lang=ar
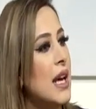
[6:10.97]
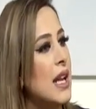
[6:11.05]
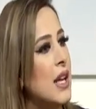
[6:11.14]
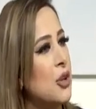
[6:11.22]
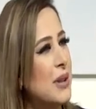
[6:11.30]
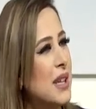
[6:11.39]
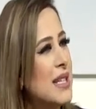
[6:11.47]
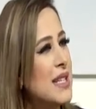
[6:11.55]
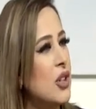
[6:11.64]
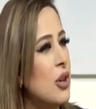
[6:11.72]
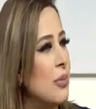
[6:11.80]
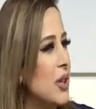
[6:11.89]
لانه بتحسي
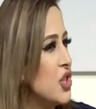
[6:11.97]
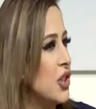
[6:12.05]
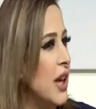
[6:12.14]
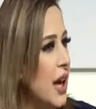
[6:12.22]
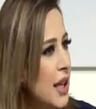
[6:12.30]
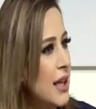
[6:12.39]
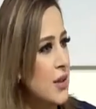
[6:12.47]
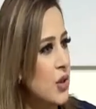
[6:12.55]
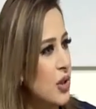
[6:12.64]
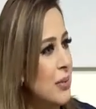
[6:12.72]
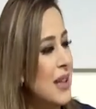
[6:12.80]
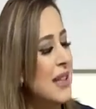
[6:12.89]
انه البادجت على
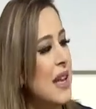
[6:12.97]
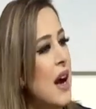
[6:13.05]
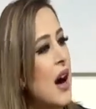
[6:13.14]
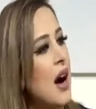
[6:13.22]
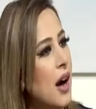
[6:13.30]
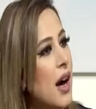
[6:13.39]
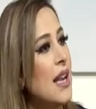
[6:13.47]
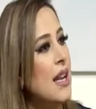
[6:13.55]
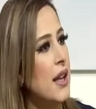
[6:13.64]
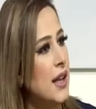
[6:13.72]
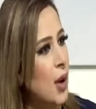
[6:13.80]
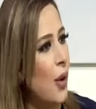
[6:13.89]
السوشيال ميديا اقل
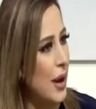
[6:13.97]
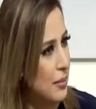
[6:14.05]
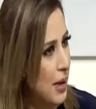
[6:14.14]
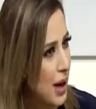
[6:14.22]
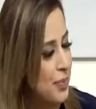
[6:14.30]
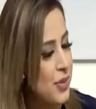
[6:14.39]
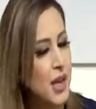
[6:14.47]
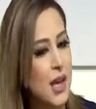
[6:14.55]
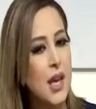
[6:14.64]
نوعا ما صح